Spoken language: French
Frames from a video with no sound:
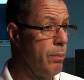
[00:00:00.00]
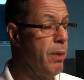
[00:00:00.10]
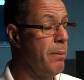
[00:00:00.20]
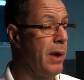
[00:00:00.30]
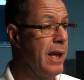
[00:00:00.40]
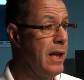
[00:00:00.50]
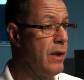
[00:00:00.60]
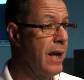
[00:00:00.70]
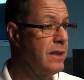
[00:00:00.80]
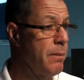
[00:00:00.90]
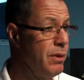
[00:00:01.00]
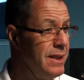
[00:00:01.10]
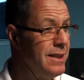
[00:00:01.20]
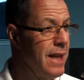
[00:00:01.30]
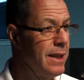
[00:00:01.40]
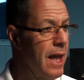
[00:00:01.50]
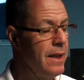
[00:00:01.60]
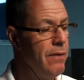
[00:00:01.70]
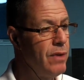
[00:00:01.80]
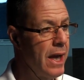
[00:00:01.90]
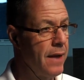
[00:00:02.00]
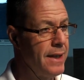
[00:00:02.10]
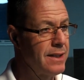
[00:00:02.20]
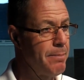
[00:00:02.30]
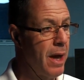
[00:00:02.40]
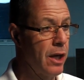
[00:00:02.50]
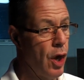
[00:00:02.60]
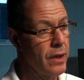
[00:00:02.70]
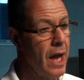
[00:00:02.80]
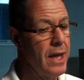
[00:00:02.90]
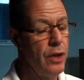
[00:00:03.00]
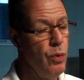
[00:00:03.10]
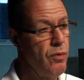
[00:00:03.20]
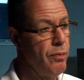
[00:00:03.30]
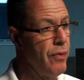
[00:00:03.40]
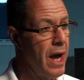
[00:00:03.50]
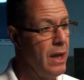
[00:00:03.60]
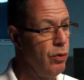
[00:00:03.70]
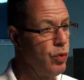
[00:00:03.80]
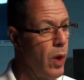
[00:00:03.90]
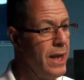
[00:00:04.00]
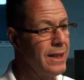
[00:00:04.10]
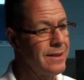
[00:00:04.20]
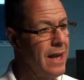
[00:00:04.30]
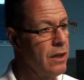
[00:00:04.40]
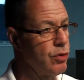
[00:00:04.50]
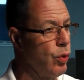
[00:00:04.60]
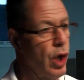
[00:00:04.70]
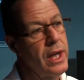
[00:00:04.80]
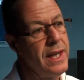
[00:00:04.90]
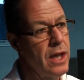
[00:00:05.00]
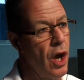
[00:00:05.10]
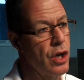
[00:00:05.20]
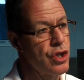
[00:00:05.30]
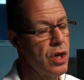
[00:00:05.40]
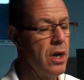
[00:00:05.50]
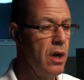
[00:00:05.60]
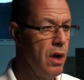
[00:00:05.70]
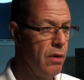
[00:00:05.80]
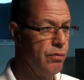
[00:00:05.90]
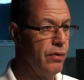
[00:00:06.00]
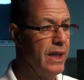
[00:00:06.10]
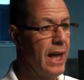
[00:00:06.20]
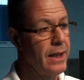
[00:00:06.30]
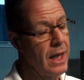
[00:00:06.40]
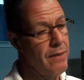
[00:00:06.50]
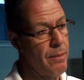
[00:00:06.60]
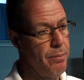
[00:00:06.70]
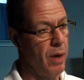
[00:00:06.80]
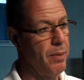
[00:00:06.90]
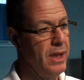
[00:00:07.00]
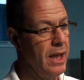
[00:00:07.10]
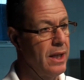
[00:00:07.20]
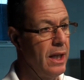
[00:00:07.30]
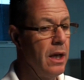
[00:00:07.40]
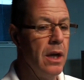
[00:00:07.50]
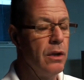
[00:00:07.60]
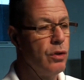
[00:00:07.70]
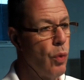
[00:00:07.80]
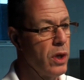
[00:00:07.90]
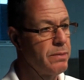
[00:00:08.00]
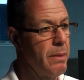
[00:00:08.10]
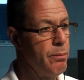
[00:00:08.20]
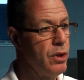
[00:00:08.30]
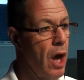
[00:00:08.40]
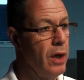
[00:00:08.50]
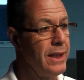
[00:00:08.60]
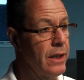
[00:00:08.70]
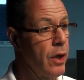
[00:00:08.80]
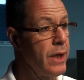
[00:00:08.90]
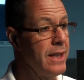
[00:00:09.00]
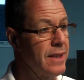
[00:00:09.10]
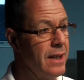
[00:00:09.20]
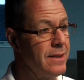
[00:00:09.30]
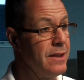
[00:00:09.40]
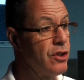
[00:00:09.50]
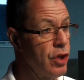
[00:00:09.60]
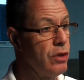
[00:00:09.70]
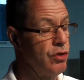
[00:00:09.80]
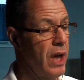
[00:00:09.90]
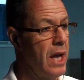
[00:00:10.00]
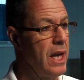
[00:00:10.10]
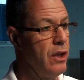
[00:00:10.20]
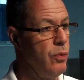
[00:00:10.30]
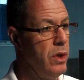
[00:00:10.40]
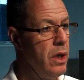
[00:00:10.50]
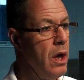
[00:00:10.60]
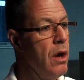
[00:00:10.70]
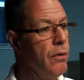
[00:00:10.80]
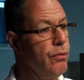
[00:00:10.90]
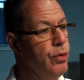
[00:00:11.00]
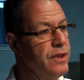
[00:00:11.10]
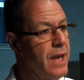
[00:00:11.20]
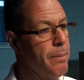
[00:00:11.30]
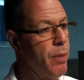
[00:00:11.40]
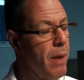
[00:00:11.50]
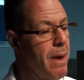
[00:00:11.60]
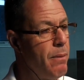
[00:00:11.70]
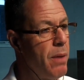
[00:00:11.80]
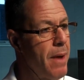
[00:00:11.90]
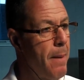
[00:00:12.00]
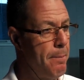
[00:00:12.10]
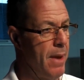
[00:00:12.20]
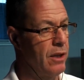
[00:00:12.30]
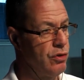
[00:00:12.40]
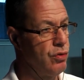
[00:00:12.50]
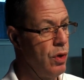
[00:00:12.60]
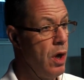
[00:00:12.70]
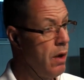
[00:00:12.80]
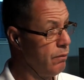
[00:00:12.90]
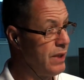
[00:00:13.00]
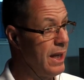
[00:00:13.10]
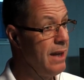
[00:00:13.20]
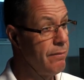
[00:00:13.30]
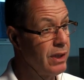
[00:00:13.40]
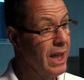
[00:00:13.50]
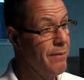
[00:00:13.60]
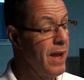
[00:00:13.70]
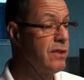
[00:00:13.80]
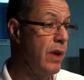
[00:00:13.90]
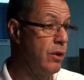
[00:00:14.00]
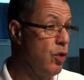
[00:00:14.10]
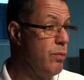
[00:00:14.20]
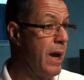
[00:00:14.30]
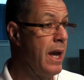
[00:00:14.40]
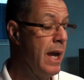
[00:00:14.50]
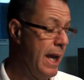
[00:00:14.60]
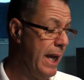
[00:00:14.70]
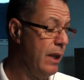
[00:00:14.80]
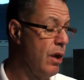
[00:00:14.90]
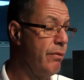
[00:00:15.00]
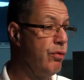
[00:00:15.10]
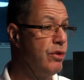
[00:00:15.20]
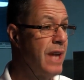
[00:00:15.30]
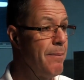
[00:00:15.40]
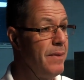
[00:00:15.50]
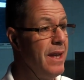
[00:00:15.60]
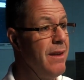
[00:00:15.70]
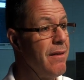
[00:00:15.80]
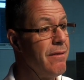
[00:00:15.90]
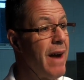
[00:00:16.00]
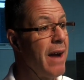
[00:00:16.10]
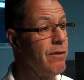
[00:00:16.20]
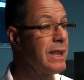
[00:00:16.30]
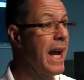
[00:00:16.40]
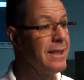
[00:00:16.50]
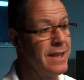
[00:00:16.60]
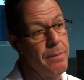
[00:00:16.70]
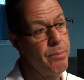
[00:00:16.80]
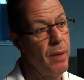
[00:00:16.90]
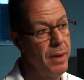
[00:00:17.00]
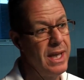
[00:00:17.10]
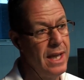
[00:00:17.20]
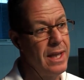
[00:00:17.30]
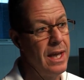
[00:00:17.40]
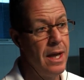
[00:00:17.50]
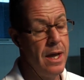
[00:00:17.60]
autre propriété, un exemple, une dizaine d'années, vous la connaissez par cœur, dans la nuit, vous pouvez aller aux toilettes sans aucune anicroche. Vous venez de rentrer dans votre propriété, trois semaines plus tard, le détecteur d'incendie sonne durant la nuit vous êtes probablement perdu. Vous allez, votre réflexe va être humain et de vous amener vers votre ancienne propriété.